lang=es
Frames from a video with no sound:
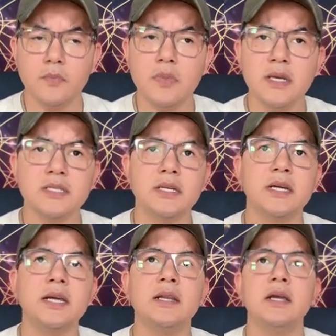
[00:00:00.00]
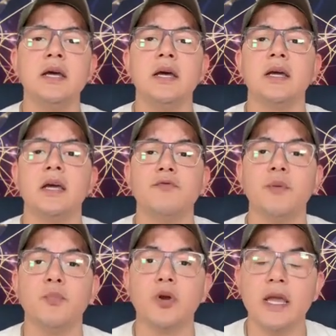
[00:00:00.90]
si creen que fue
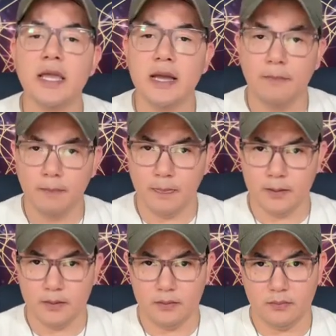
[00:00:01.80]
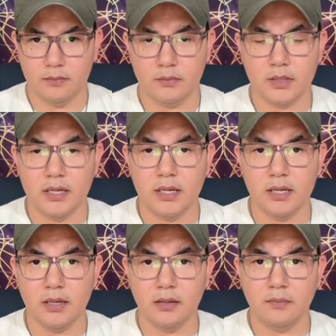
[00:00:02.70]
por ella,
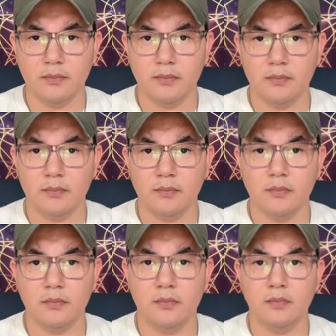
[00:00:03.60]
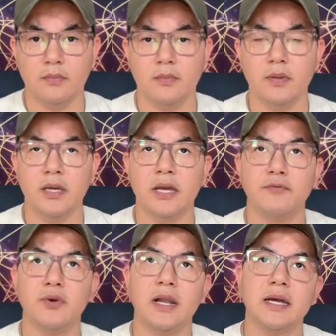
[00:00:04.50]
que ella
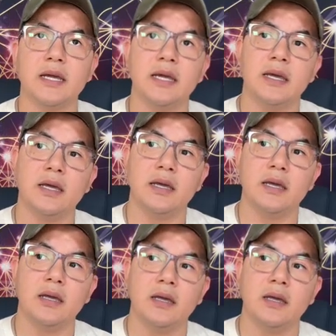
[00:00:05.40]
fue la que